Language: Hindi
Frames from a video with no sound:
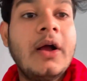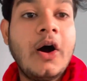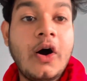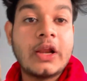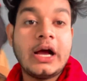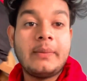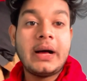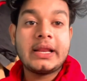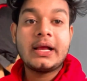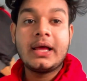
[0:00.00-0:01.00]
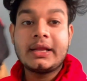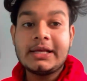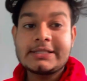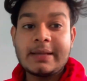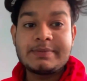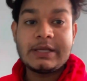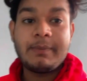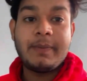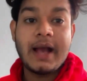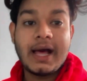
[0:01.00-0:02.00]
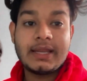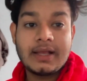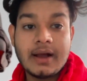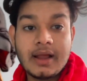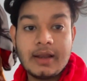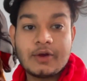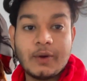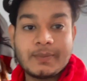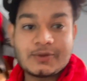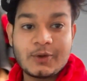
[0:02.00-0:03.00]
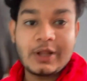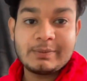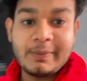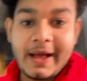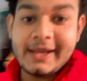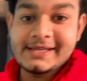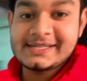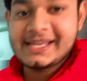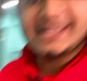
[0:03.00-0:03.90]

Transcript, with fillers: और हमारे घर की सबसे प्यारी गर्ल खूबसूरत प्यारी सी